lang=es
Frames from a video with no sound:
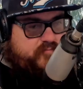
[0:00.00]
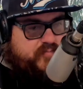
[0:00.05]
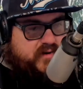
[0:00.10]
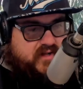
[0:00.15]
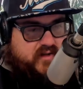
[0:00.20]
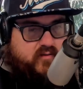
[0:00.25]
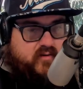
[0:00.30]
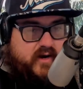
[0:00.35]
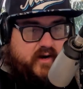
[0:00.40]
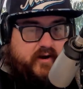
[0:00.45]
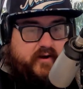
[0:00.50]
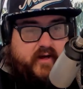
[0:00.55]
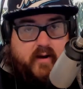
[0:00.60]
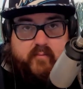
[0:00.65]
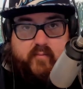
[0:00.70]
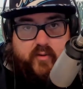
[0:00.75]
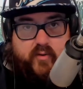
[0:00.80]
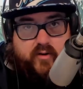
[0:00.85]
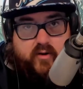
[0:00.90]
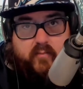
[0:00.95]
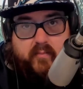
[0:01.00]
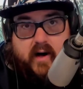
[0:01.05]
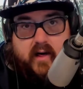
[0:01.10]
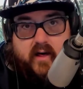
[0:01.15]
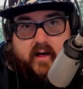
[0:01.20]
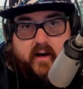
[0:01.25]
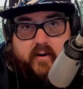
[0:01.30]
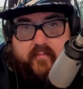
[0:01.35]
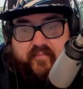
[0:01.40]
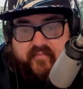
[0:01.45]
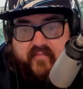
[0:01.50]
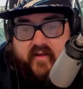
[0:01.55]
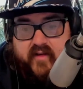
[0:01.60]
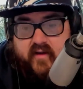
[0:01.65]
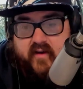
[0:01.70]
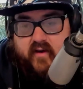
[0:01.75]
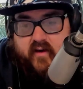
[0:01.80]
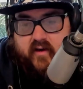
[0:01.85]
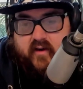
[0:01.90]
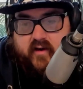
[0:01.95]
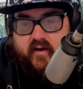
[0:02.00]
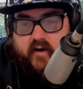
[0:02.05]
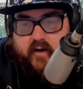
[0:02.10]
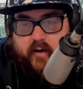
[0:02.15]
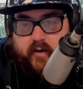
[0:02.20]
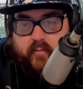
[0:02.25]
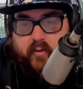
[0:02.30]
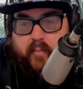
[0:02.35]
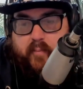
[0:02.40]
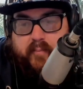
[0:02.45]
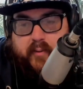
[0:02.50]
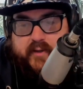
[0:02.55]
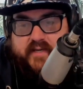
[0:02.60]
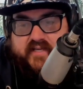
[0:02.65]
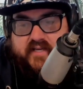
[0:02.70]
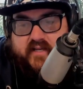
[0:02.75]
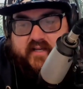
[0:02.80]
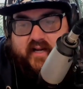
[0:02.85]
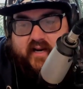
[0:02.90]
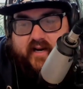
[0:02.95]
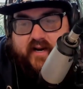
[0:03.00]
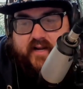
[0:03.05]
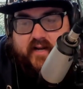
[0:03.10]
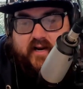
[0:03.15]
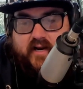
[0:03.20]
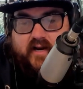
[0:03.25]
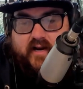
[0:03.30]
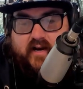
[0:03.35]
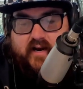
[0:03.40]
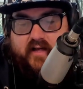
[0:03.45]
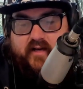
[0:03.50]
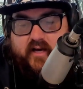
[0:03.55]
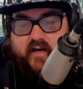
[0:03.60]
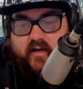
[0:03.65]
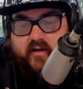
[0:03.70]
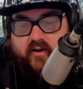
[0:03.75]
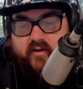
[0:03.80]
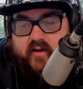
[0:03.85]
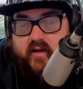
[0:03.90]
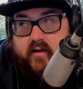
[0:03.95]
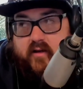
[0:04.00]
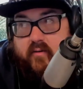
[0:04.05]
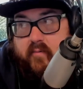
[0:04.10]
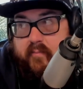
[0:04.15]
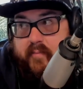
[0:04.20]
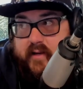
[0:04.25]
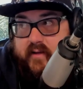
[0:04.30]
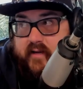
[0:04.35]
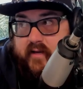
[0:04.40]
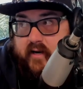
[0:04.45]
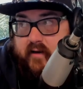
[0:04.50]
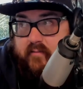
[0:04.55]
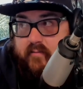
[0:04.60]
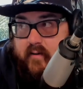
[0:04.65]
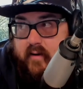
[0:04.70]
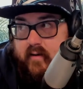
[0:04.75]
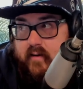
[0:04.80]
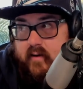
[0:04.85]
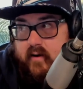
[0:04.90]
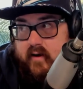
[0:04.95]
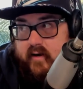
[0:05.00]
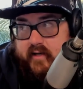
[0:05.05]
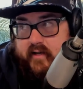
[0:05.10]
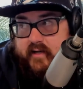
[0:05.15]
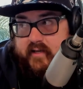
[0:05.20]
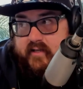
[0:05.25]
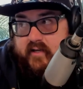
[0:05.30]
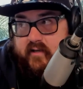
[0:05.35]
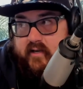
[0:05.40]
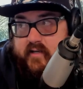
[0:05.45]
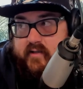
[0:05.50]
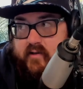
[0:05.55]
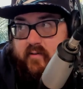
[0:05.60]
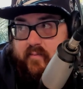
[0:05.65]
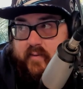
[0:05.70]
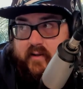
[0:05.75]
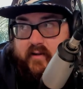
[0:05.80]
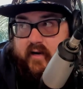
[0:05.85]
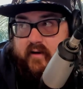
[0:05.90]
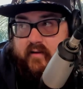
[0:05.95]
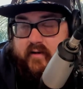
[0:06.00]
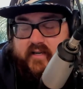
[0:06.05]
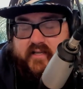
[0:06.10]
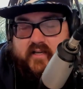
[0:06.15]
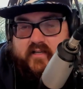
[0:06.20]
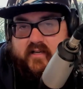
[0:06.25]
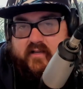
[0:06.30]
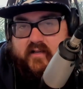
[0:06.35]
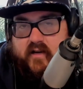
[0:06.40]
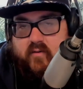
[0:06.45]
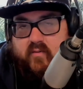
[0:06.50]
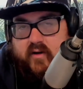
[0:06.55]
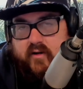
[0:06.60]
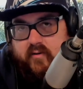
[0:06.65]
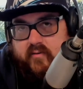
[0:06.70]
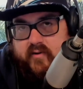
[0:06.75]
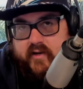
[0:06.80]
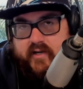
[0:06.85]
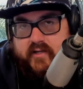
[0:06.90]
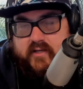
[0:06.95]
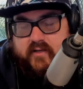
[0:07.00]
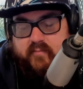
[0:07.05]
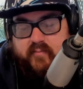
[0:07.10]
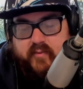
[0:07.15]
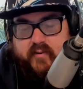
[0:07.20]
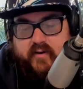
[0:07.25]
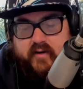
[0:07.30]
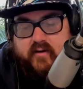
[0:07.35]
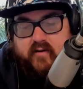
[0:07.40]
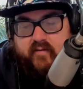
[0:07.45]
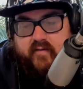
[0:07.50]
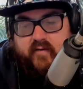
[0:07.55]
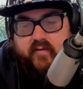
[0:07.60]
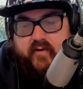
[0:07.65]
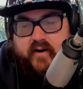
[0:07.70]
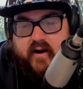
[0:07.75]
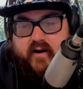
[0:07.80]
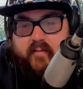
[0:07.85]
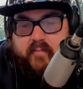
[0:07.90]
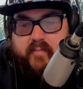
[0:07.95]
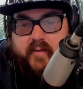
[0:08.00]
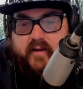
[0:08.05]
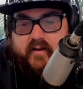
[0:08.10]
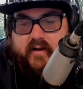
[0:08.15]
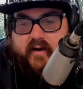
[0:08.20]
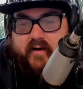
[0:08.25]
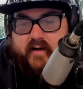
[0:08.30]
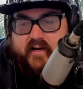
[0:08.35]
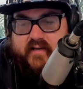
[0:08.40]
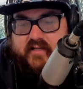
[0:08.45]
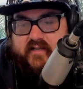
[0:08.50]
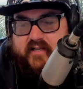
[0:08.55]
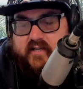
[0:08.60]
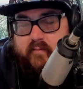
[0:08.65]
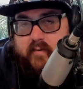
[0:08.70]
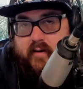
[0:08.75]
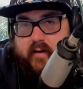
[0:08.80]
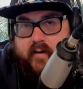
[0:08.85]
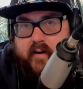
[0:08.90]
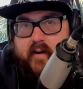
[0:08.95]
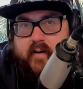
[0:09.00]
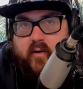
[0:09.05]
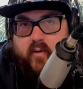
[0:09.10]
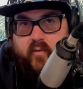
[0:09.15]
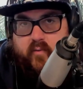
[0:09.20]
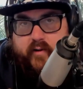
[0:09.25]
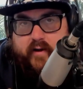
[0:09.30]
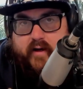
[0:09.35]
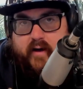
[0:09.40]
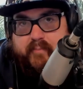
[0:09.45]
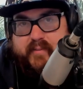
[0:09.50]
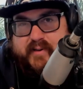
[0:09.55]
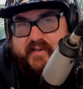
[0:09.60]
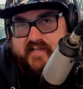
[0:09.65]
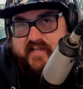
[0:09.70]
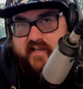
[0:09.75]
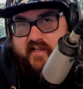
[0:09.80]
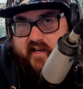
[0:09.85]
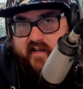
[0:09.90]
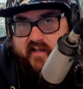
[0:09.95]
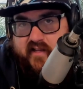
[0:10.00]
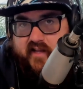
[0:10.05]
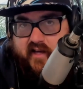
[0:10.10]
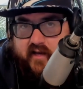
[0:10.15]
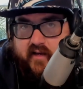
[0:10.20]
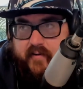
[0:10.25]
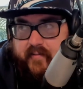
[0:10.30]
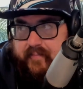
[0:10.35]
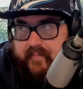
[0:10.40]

particularidad muy copada que vos podés instalar la distro desde un pendrive. Y si tenés un pendrive de 64 bits, podés configurar el pendrive que se llama unidad persistente